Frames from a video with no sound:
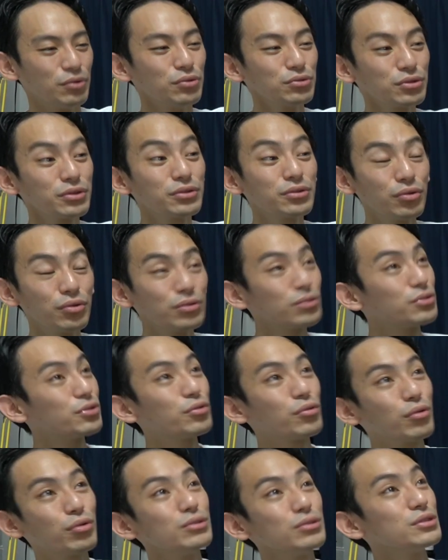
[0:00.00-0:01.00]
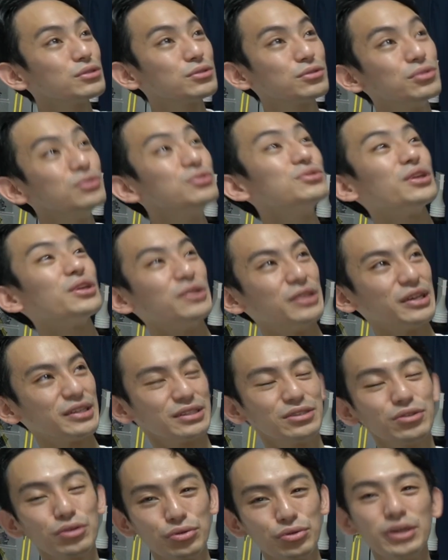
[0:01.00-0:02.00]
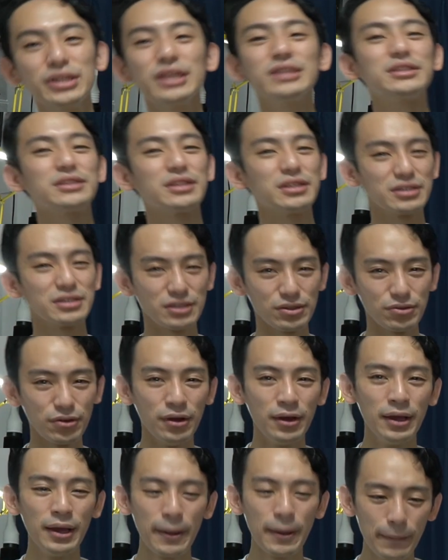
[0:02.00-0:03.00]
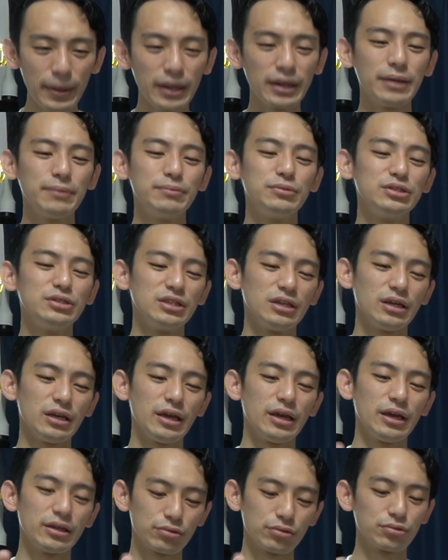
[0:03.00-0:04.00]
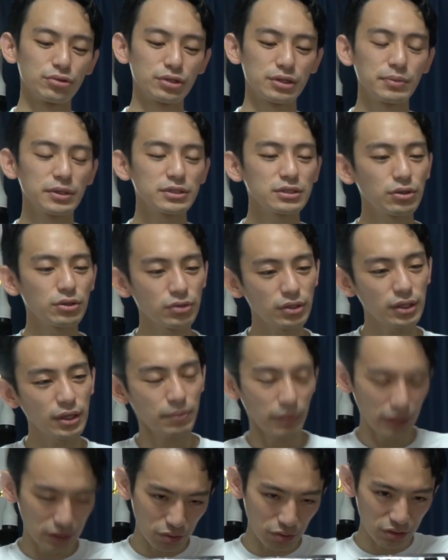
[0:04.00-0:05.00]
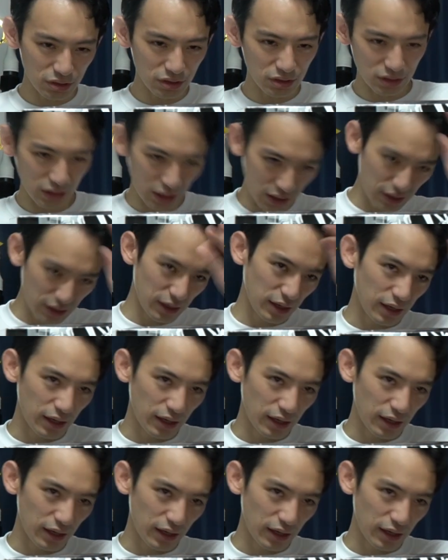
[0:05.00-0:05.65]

本当に今月来るんだよなってすごい不安になっちゃったんですけどまあね無事、えー、届きましたので、まあ、少しずつね、